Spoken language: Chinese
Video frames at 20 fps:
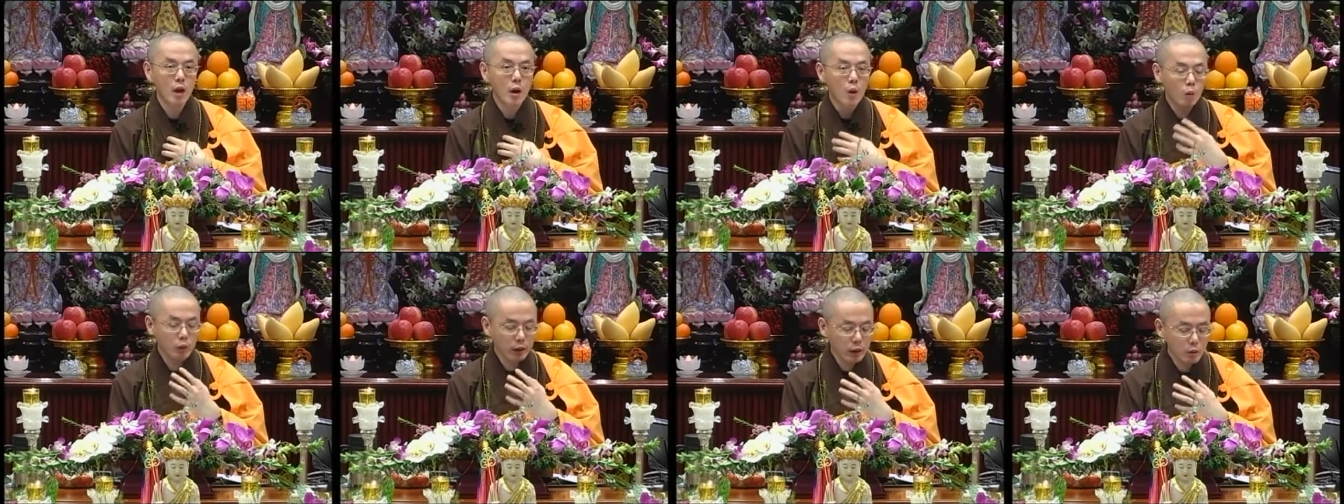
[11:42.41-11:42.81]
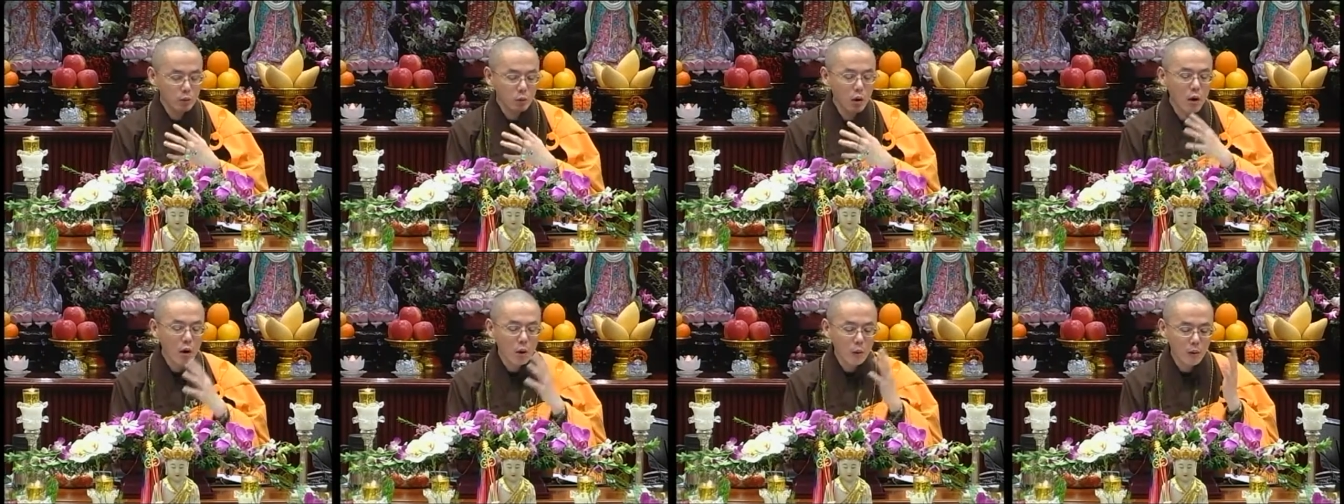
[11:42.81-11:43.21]
我以
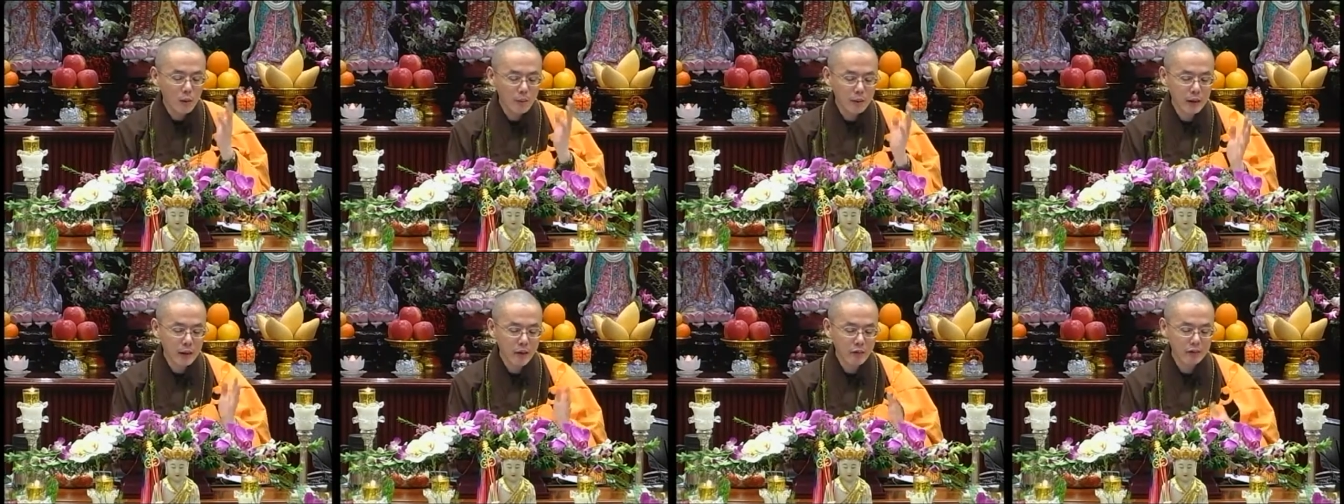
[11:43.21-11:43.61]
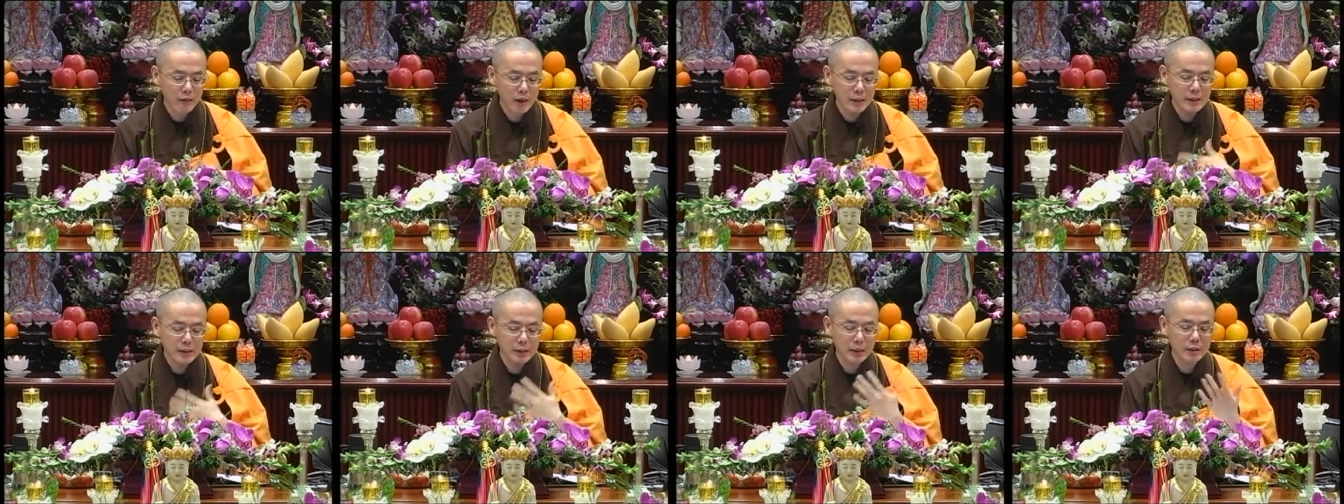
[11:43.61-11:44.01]
说，我们要
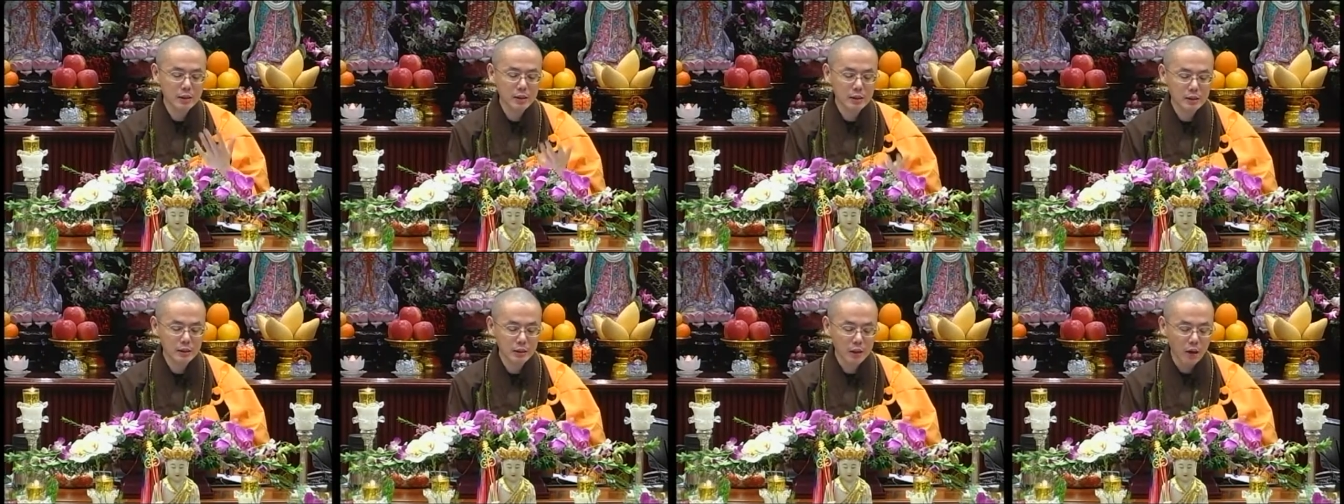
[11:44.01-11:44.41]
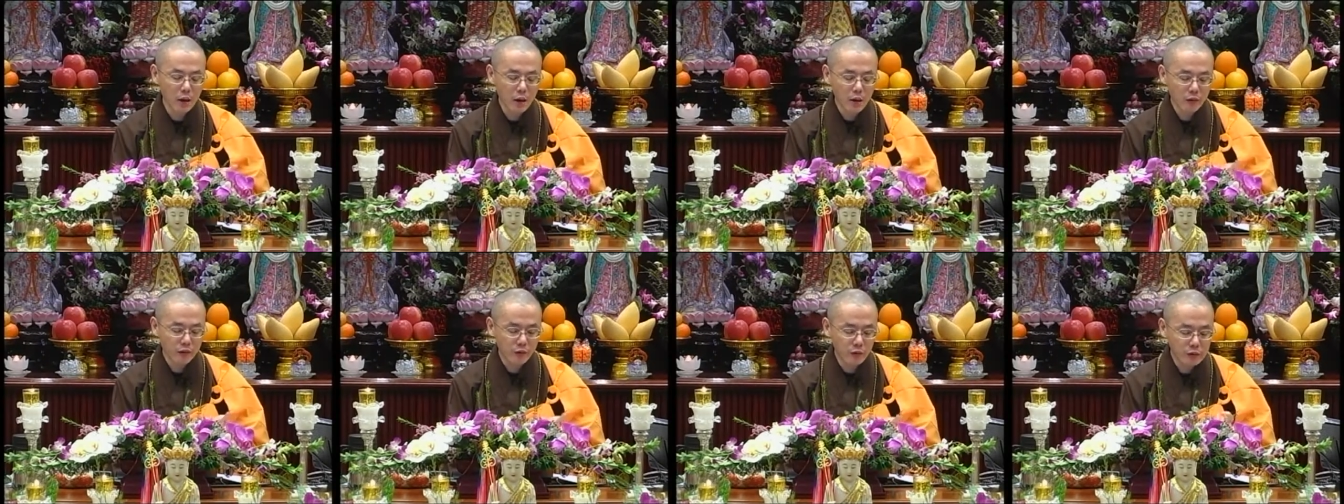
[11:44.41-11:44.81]
反省自己，
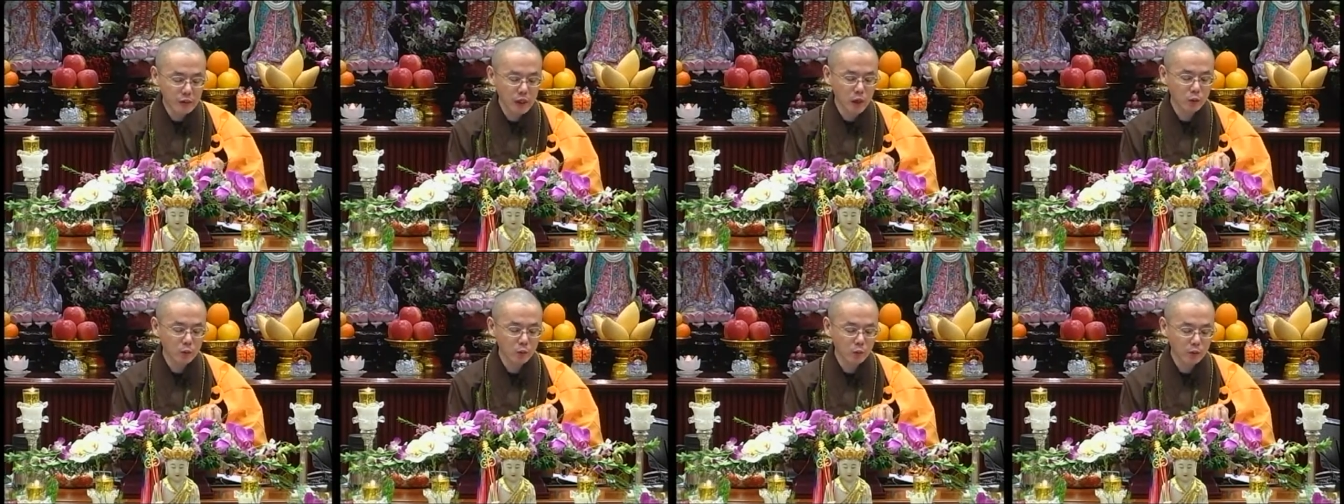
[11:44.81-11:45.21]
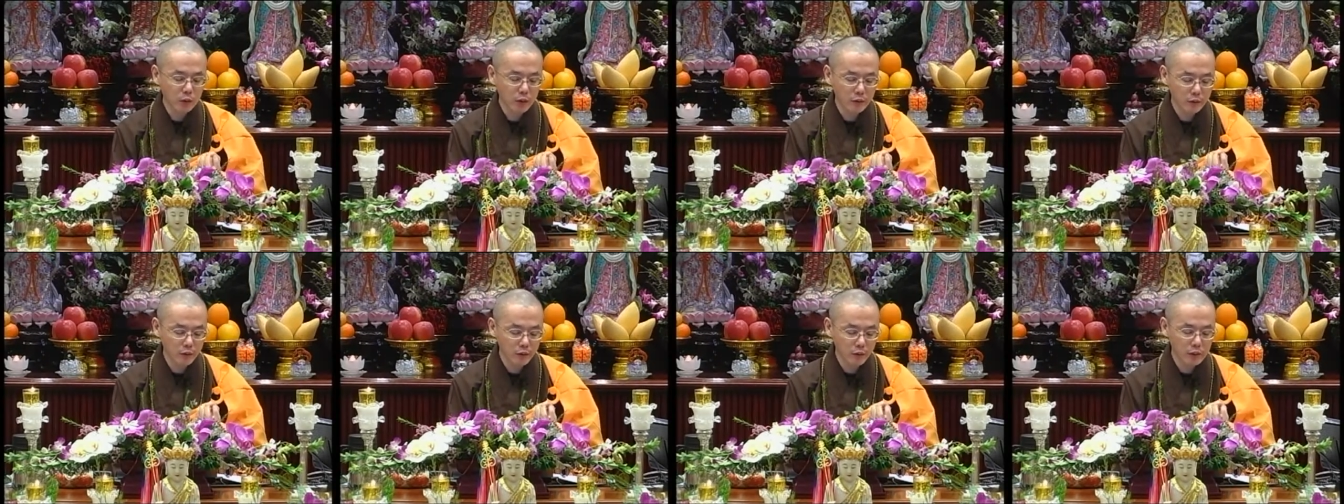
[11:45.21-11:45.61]
佛教徒
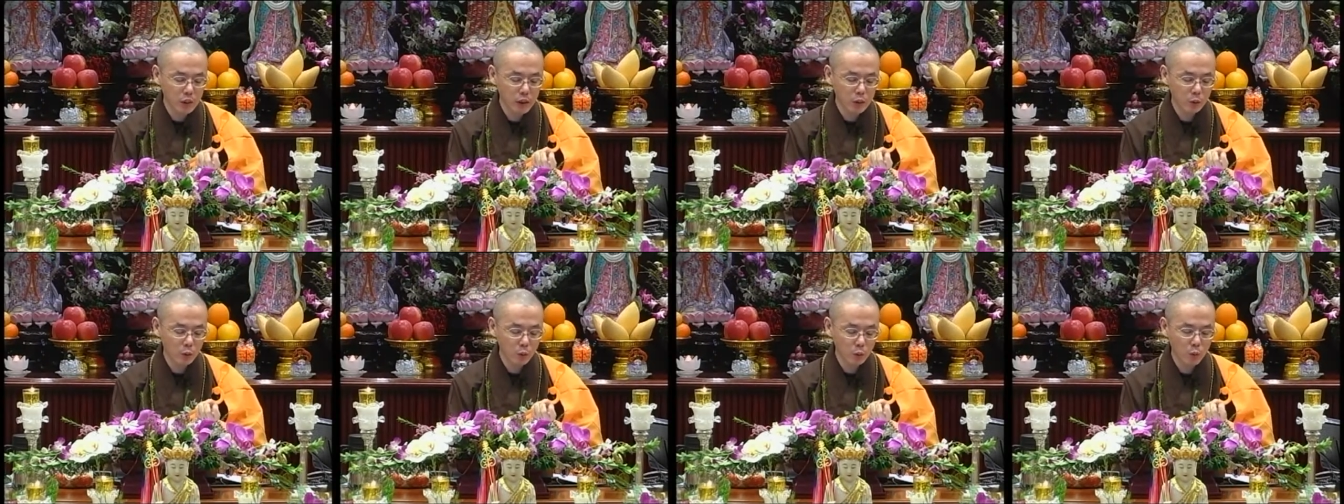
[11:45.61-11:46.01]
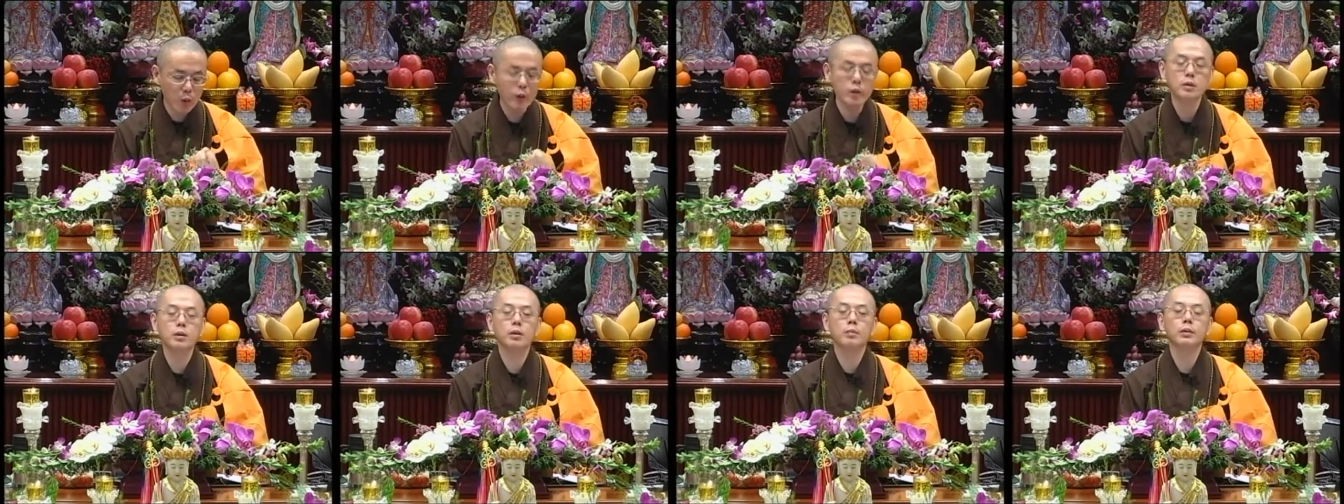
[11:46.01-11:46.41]
跟佛教徒
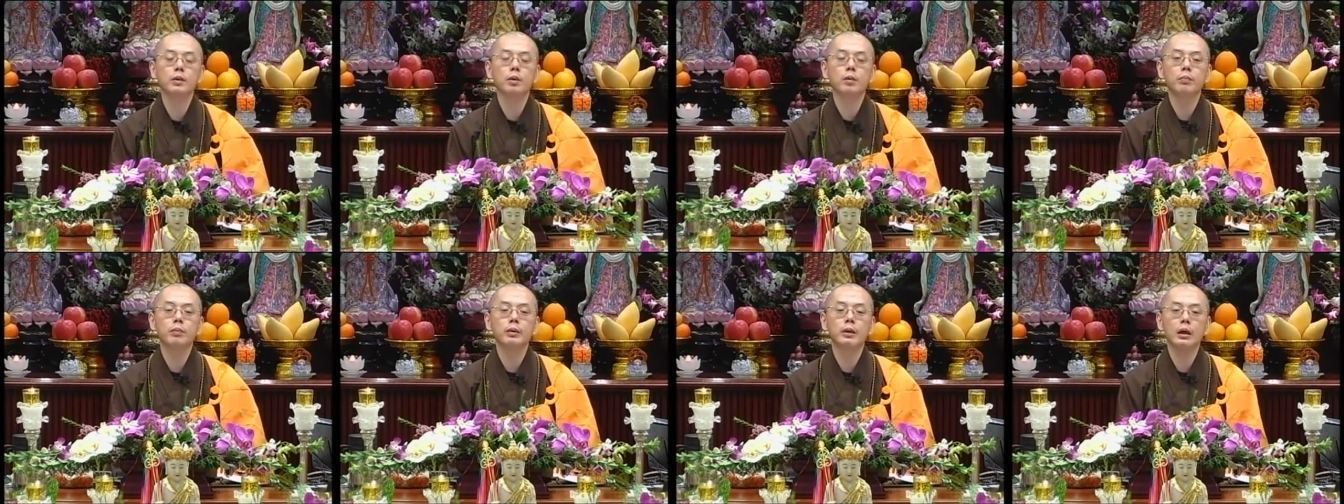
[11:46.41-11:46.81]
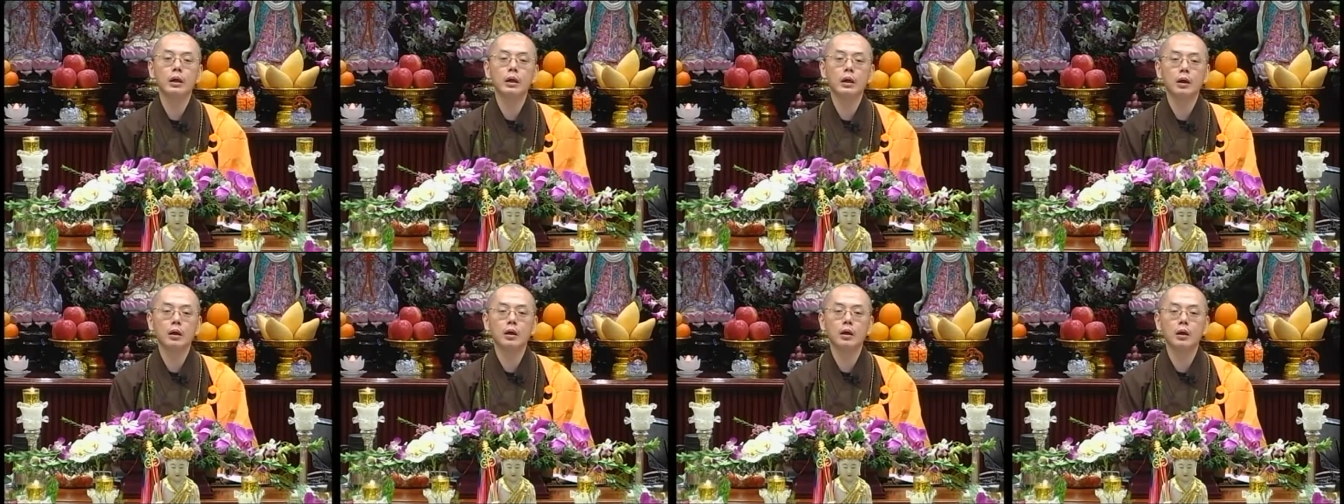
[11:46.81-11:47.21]
为什么都不能
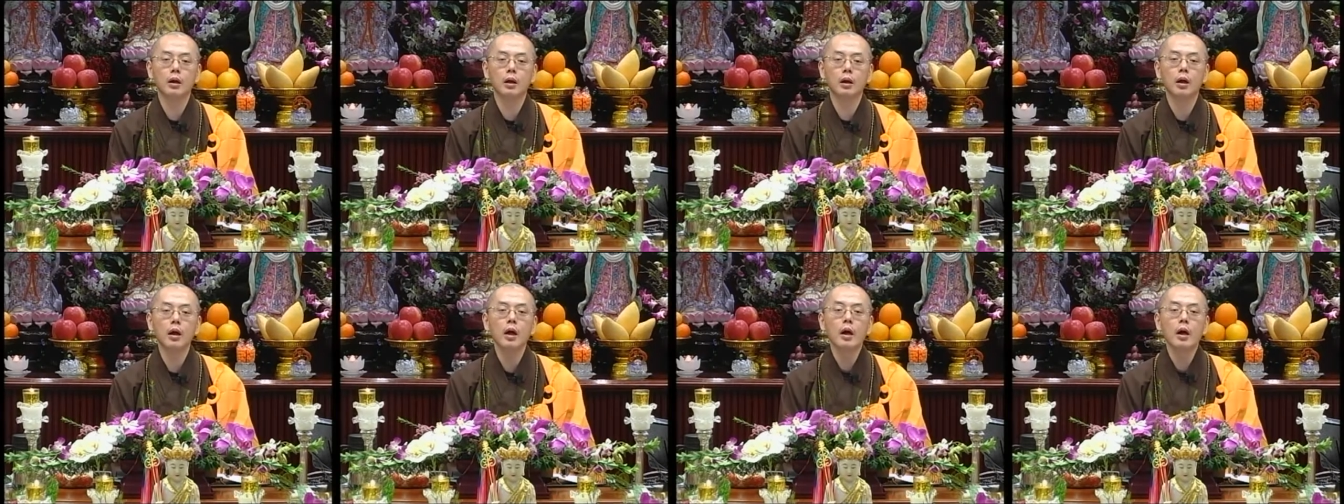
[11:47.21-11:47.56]
和和？